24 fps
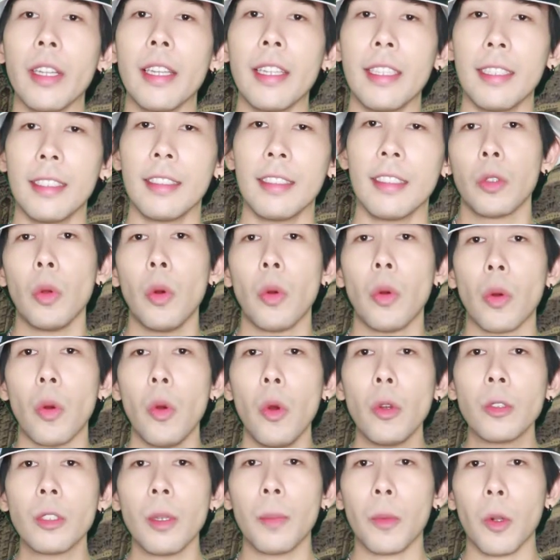คนหนึ่ง ถูก
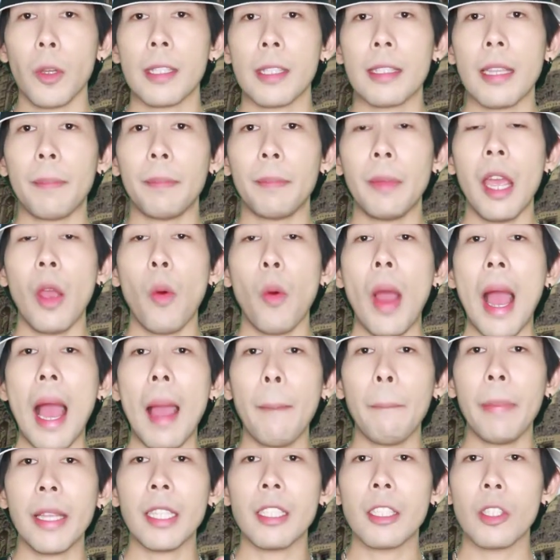คู่สมรสจับได้ว่า
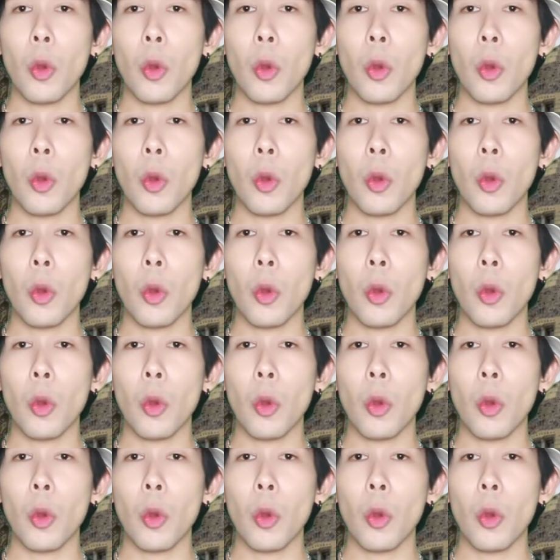เป็น